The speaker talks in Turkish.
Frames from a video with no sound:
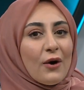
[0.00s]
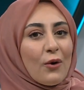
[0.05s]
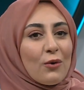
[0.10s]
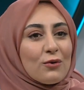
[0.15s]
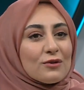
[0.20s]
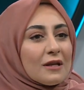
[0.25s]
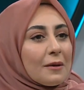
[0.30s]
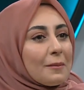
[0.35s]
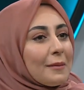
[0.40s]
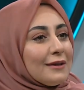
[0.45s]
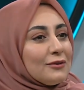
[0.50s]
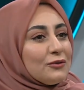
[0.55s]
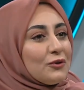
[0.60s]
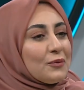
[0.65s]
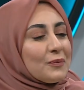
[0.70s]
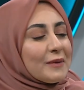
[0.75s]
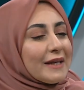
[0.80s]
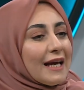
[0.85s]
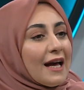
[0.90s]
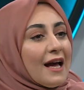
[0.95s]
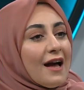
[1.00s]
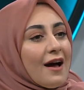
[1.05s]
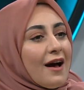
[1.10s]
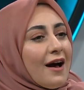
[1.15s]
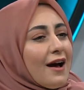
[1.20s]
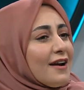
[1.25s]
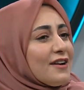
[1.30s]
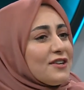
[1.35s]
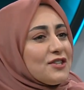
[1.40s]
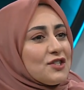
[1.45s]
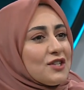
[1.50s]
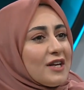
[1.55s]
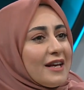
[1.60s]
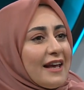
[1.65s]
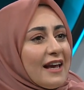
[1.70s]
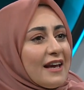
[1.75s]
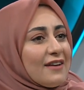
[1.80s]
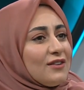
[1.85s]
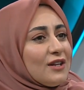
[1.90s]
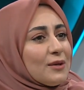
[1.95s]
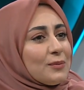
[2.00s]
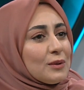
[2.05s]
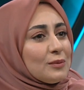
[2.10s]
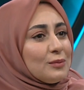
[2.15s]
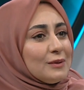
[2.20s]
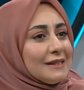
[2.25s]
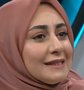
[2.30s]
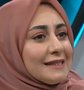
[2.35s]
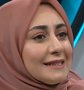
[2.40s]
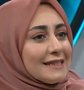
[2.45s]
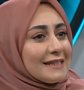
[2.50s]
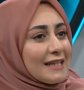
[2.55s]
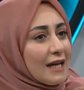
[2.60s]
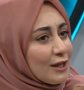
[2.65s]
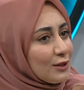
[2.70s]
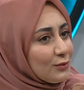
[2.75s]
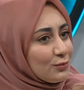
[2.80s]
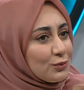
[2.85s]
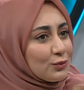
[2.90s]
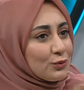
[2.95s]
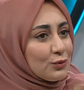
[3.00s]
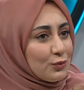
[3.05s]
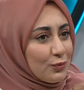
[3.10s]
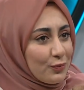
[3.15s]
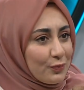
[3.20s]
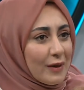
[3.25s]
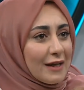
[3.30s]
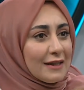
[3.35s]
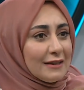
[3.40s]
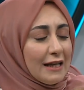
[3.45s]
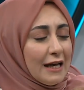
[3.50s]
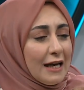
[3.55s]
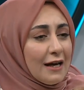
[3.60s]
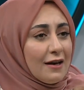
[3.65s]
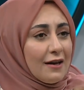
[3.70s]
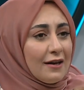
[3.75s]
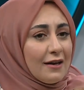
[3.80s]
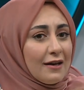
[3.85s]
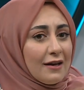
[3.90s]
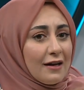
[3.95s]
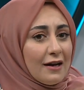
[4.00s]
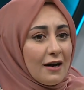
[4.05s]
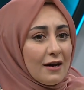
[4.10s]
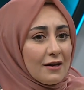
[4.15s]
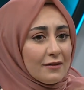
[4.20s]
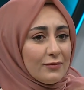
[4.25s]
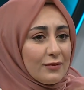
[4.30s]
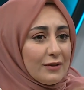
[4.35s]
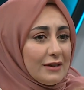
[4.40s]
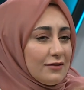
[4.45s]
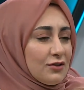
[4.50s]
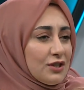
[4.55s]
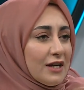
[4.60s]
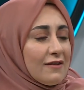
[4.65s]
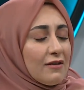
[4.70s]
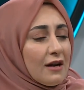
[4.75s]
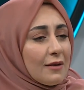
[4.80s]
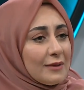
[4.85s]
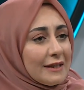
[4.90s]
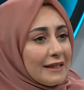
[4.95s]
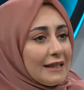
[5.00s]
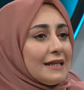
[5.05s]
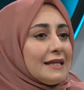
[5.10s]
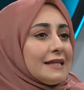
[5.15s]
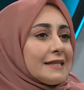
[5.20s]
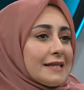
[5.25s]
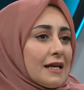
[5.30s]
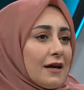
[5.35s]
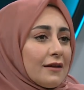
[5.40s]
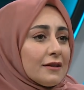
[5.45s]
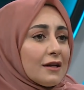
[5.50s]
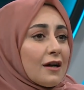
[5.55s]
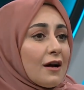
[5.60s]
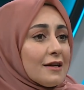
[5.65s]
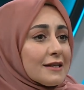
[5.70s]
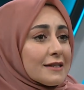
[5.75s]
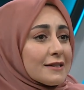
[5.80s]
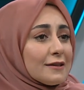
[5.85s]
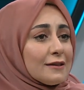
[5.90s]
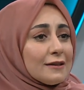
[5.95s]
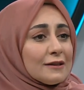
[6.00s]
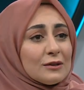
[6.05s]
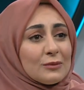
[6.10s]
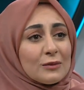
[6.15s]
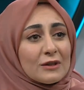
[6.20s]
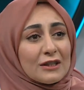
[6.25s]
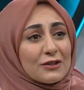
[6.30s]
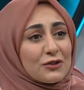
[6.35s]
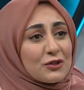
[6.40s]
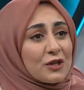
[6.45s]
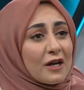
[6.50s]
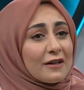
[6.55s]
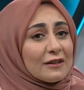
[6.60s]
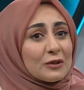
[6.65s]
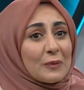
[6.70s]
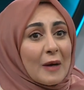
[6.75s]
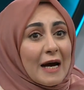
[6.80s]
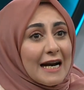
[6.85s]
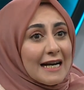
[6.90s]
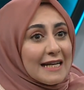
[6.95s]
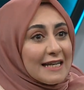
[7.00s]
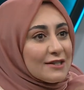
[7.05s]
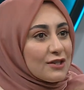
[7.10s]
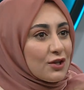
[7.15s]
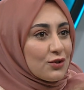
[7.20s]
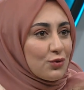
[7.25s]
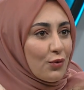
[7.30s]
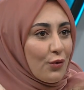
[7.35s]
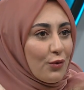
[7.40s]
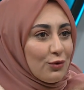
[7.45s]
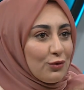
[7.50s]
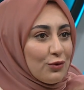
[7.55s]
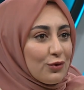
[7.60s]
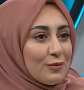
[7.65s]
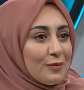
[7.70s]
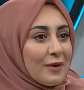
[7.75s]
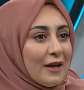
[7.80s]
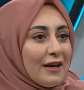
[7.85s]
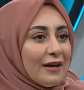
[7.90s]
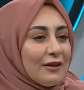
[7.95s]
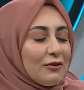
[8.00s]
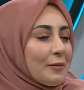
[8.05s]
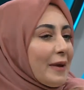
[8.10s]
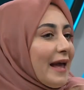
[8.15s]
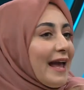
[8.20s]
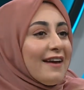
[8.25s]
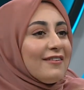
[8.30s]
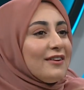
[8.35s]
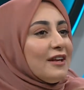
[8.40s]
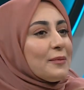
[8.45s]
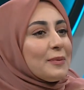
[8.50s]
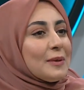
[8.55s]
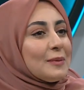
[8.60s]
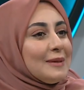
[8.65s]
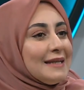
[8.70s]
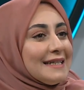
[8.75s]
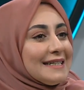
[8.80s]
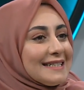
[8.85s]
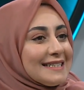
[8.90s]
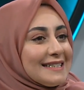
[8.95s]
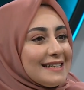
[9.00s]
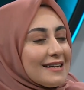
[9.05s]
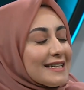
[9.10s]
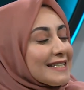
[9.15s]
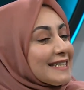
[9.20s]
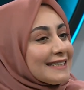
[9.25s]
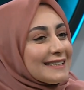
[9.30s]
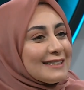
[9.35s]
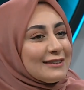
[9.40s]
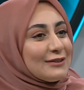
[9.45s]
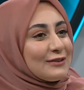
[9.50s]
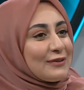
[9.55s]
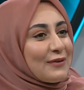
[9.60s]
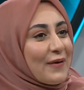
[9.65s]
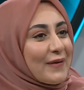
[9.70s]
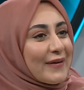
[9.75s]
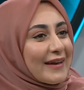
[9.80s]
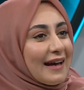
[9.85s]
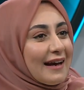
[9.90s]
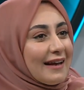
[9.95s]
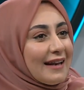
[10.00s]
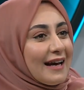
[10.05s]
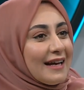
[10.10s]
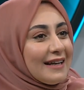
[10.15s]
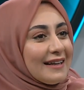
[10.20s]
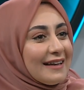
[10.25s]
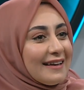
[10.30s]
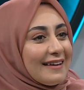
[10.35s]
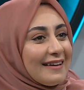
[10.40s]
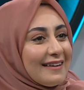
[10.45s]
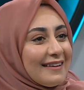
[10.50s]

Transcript: O yüzden ben diyorum ki her şeyi evde yapabiliriz. Yani bunu ben e, çevremdeki insanlara, hastalarımı, danışanlarımı herkese söylüyorum. Evet. Yani evde yapabiliriz ya sıkıntı yok yani. Mantıyı hani...